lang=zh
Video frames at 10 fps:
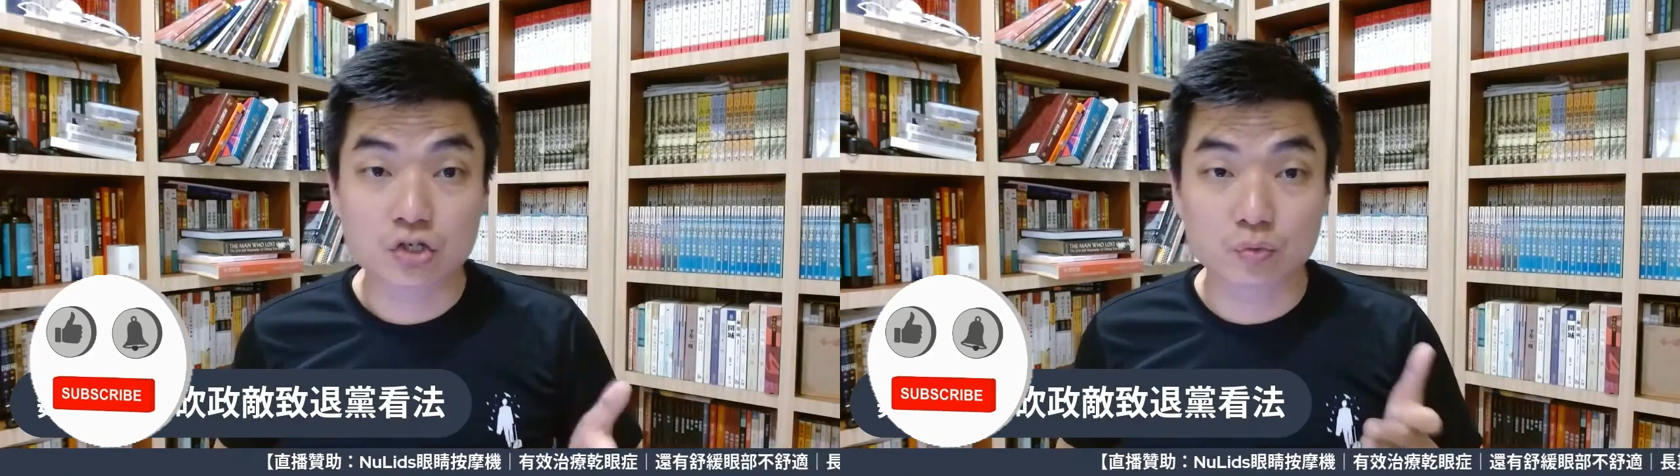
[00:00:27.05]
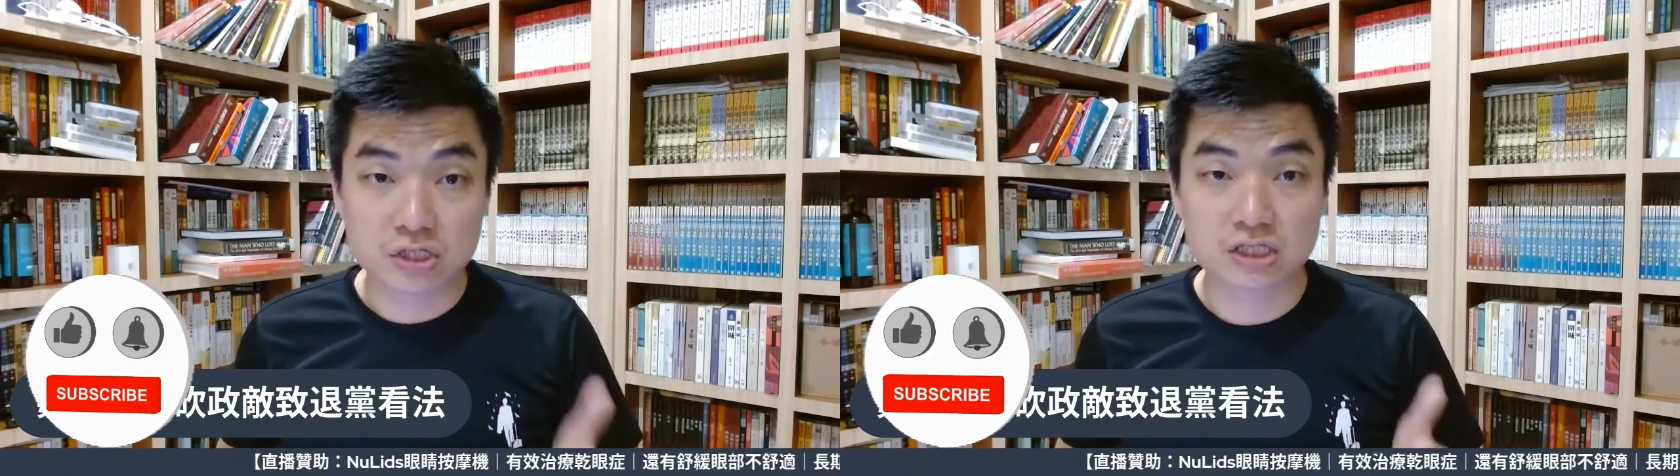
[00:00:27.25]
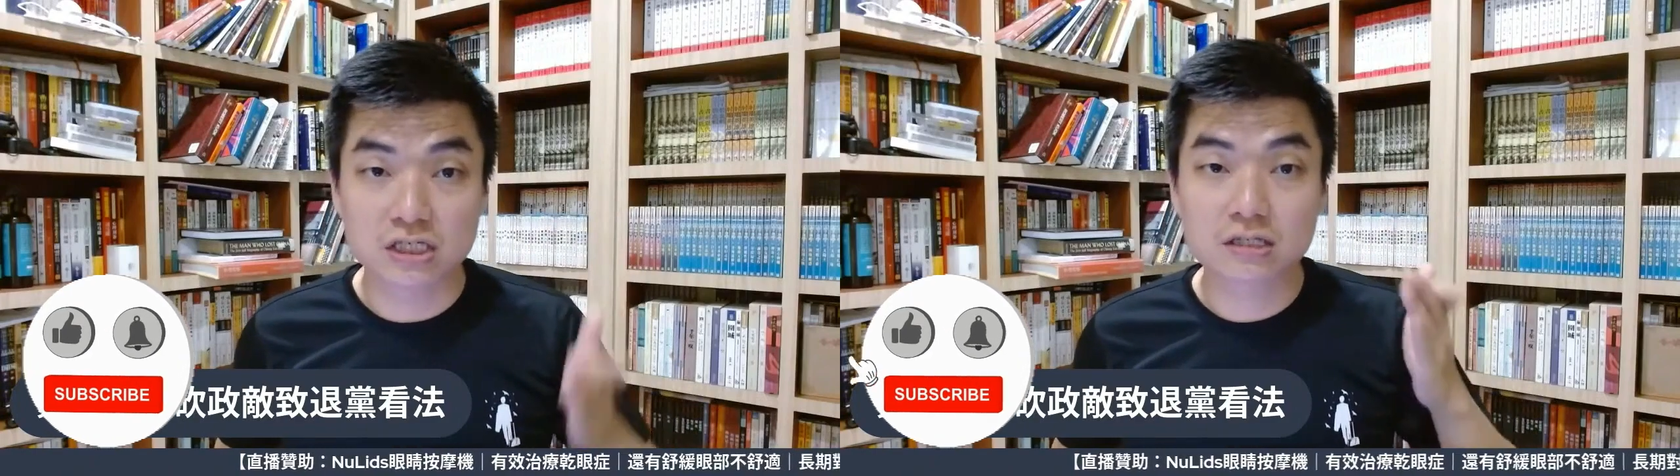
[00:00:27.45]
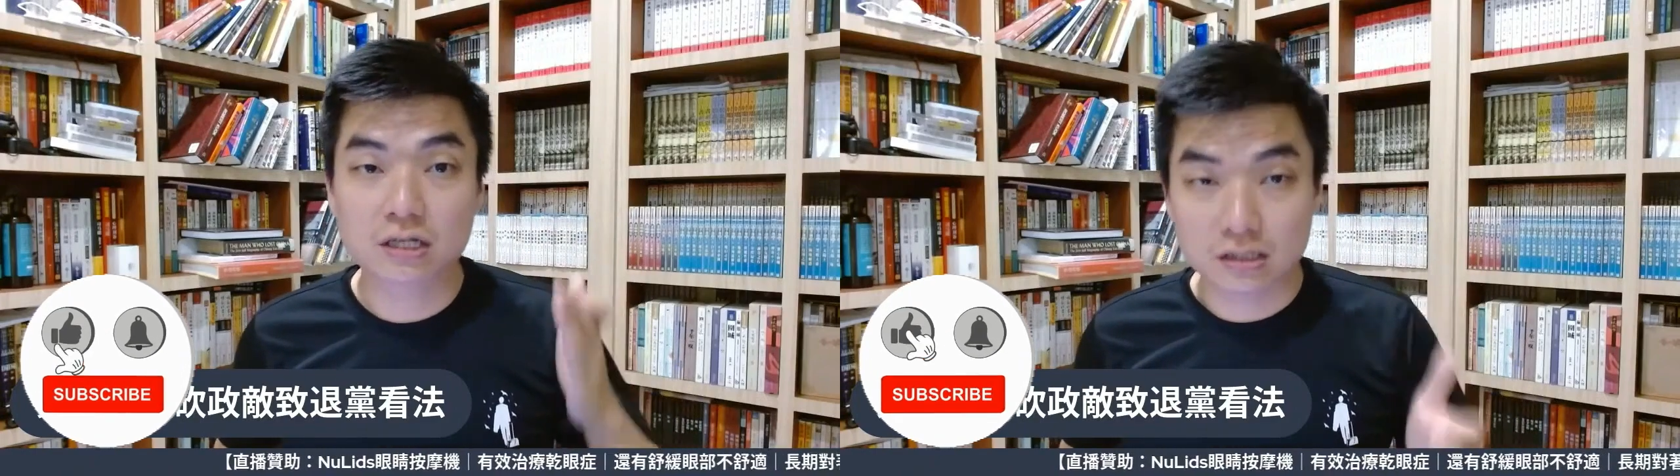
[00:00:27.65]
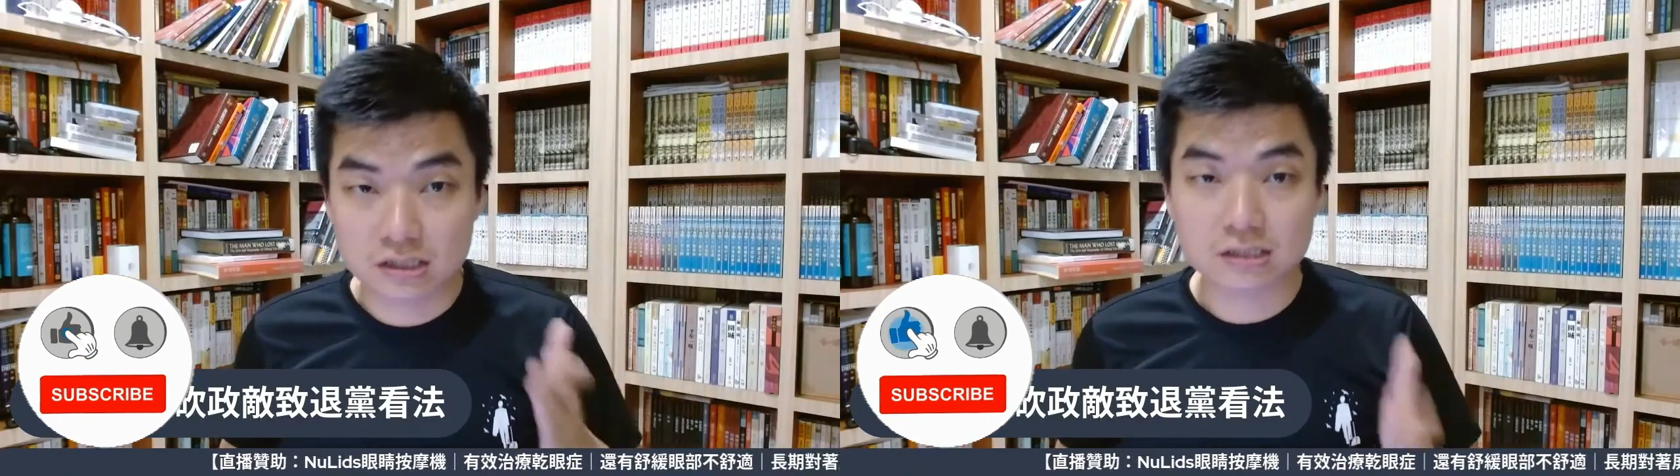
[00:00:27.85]
九集
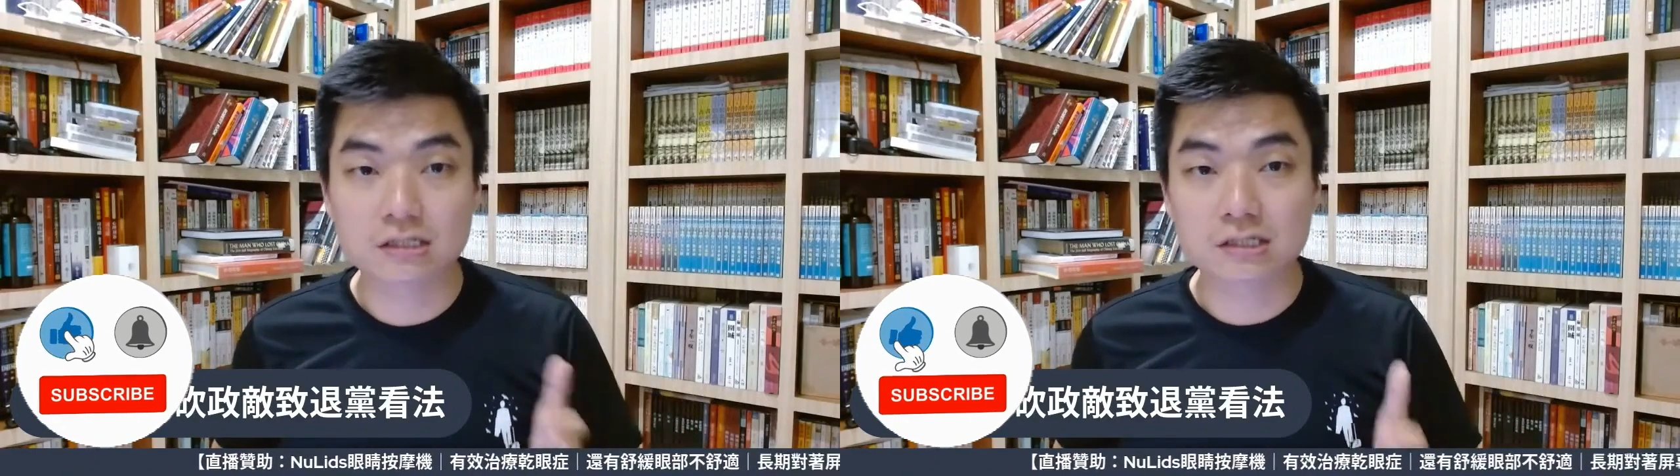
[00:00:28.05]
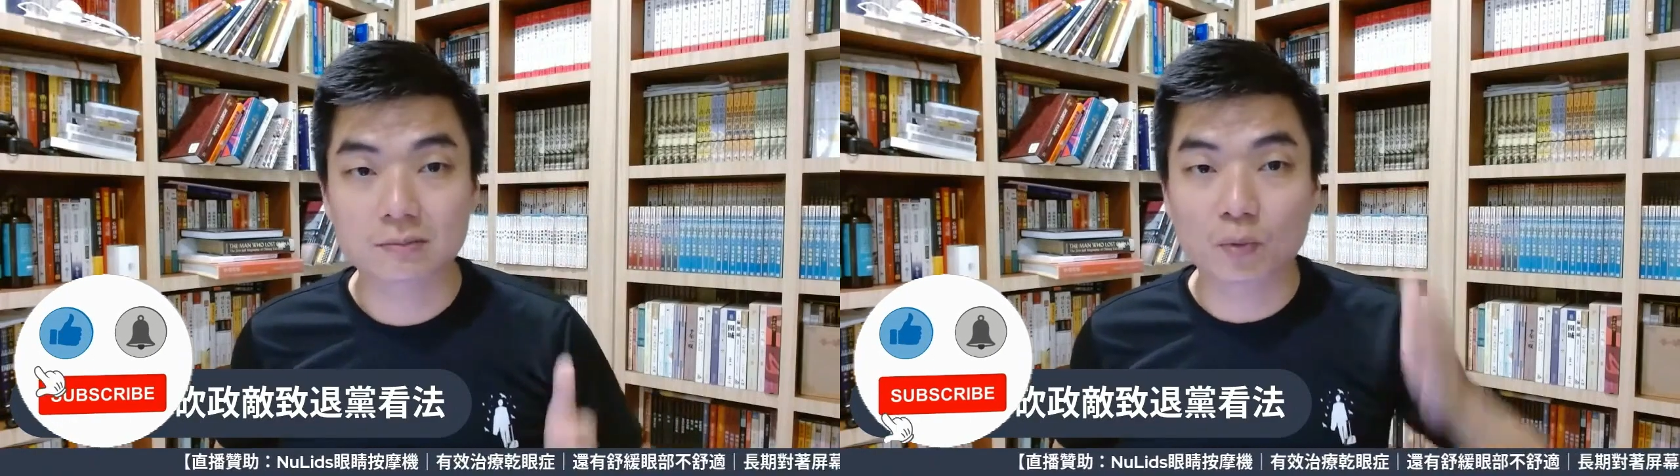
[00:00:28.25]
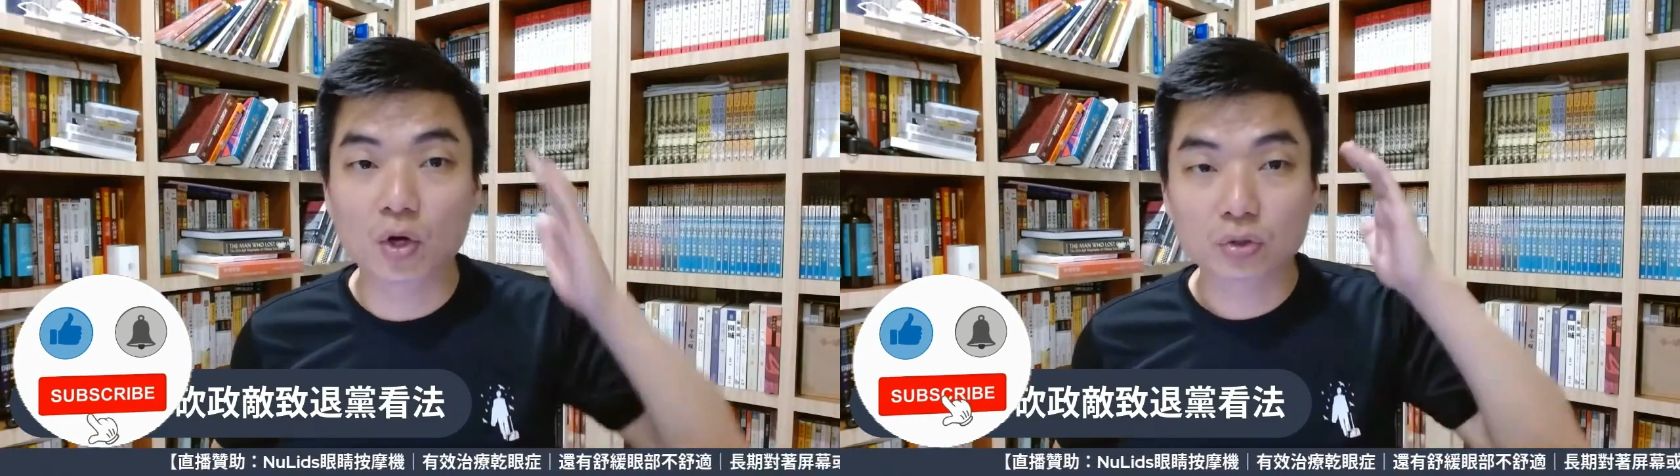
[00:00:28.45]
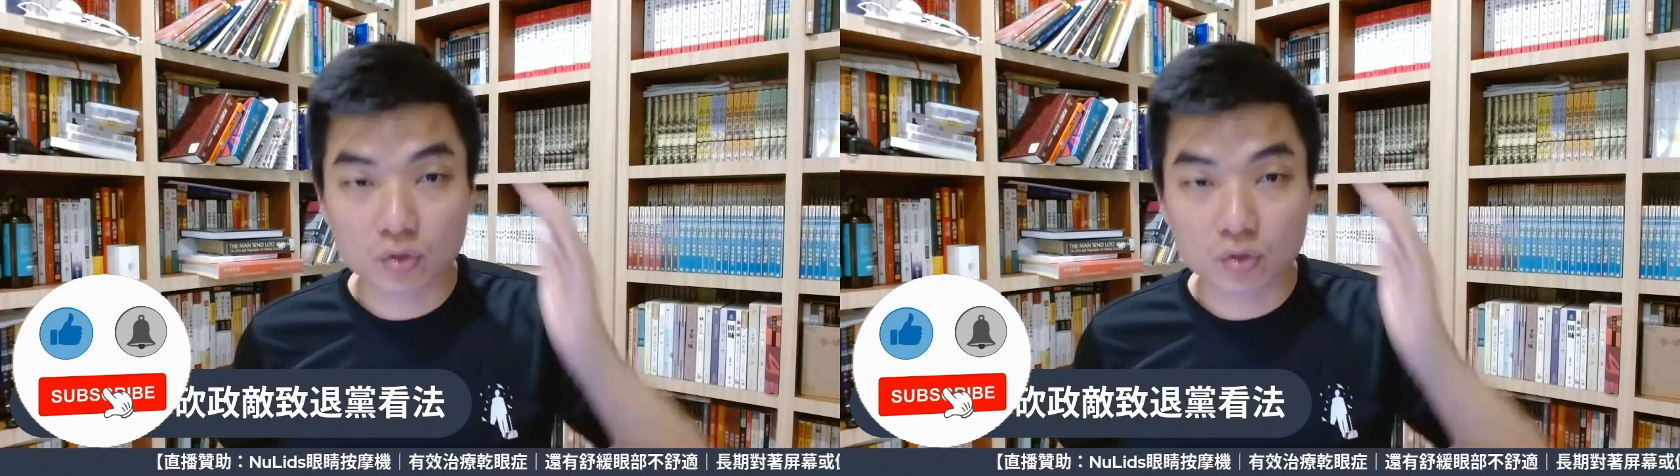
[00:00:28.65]
的正式直播，